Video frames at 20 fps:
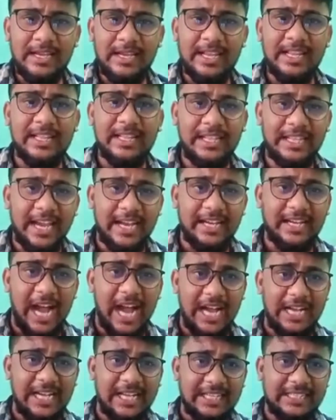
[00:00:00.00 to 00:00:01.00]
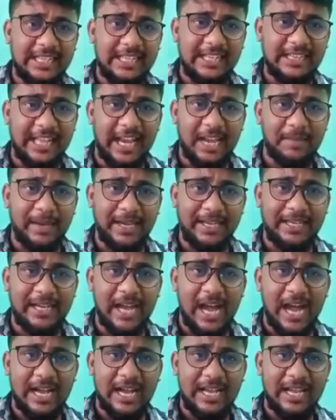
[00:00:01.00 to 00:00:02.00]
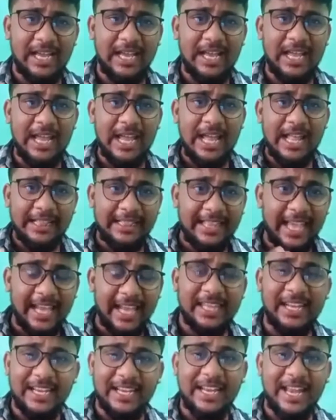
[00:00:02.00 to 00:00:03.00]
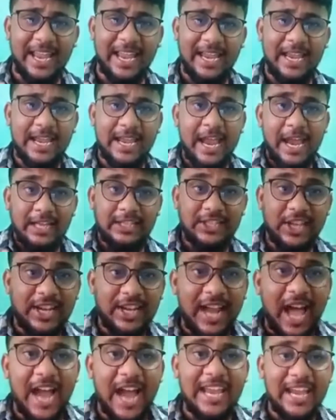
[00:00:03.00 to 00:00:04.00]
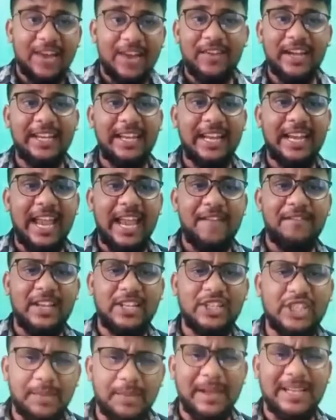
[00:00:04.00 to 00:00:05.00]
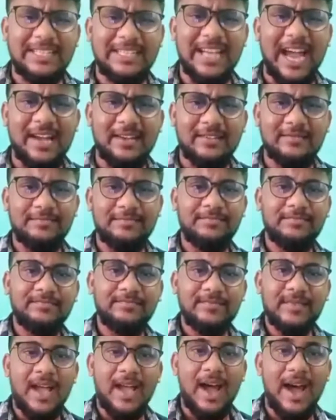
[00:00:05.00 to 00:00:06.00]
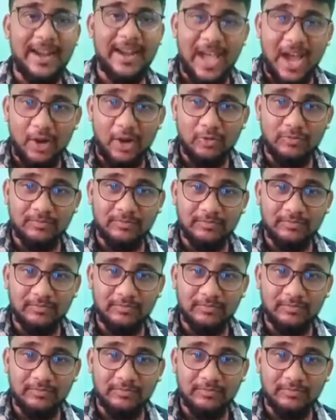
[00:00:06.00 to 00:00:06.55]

இந்திய காங்கிரசின் தலைமைக்காக தேர்தலிலே ஜனநாயக வழியிலே வெற்றி பெற்றான் ஆனாலும்